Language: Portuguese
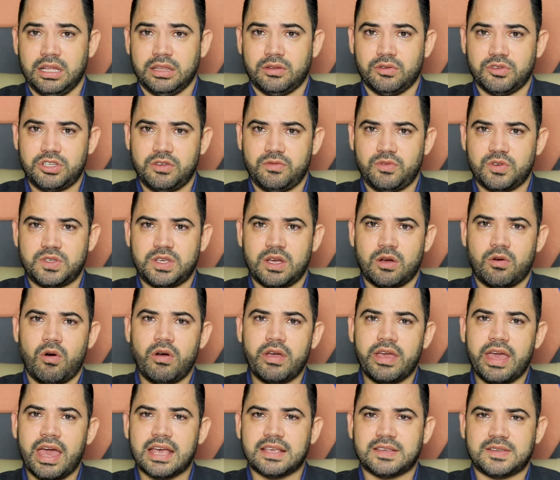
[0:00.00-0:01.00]
Então, se você
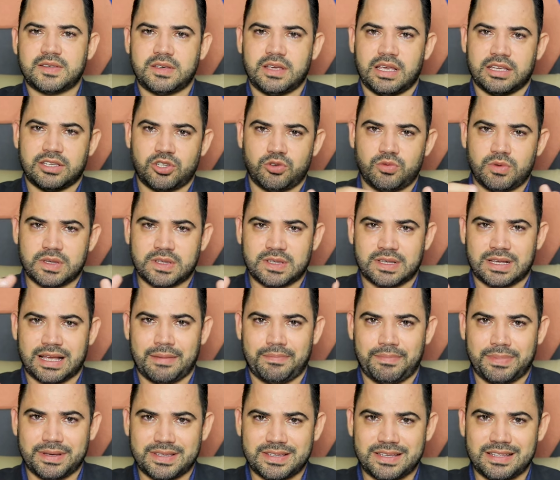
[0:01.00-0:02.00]
conhece as suas
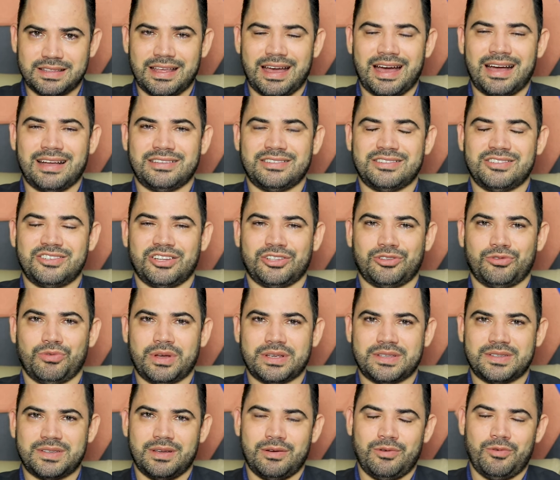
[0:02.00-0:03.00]
capacidades de
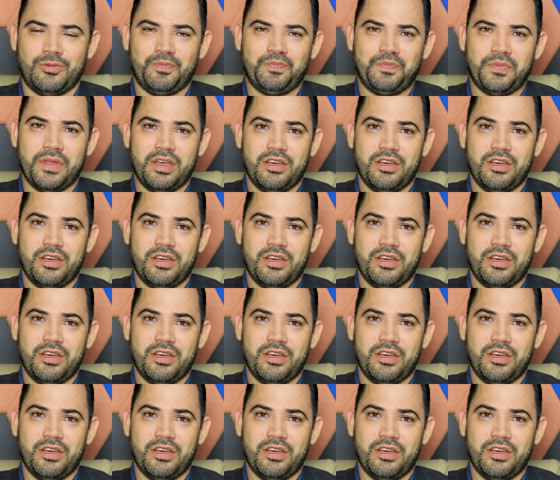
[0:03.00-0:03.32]
atuação,